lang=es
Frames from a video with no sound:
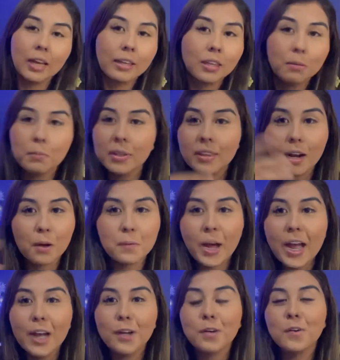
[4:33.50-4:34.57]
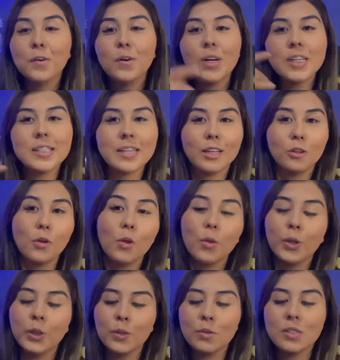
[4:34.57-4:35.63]
eh, aquí mi trabajo, está
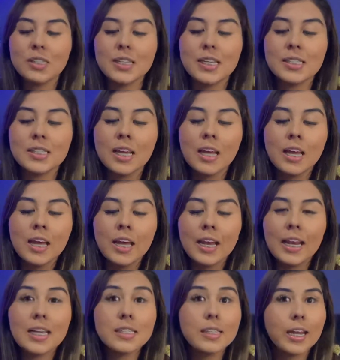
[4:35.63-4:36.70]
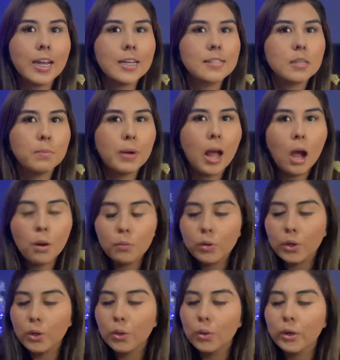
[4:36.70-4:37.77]
todo, entonces las tareas de
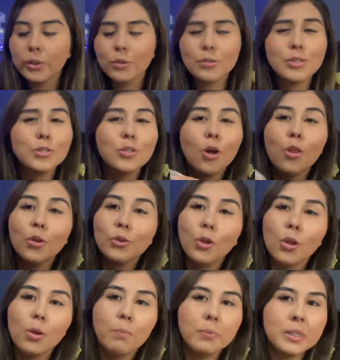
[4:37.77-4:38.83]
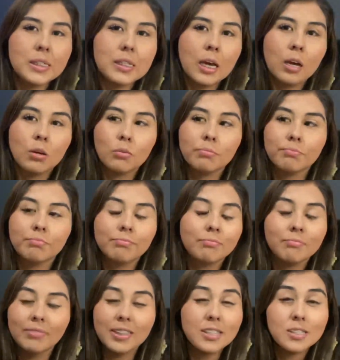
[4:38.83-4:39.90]
Braulio, entonces todo, todo, pues
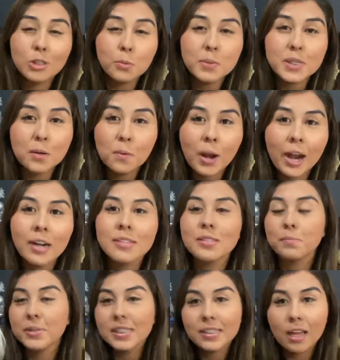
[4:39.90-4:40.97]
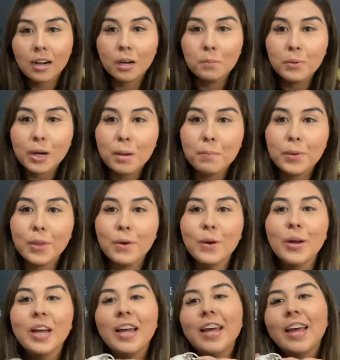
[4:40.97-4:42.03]
necesito mi celular, se me descarga muy rápido,
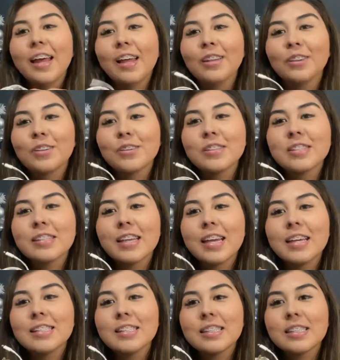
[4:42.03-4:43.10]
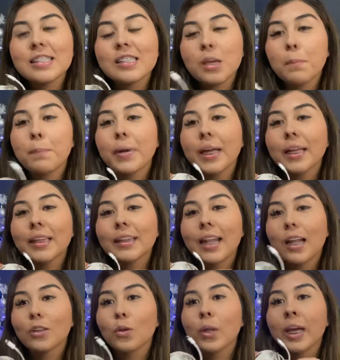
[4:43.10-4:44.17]
entonces siempre
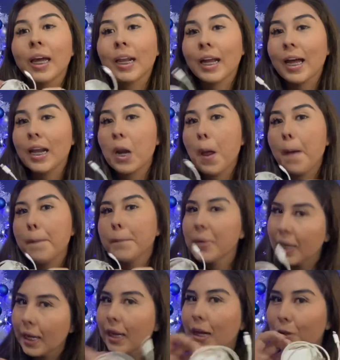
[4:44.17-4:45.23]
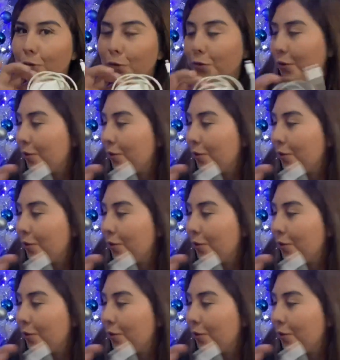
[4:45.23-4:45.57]
trato de cargar mi cargador.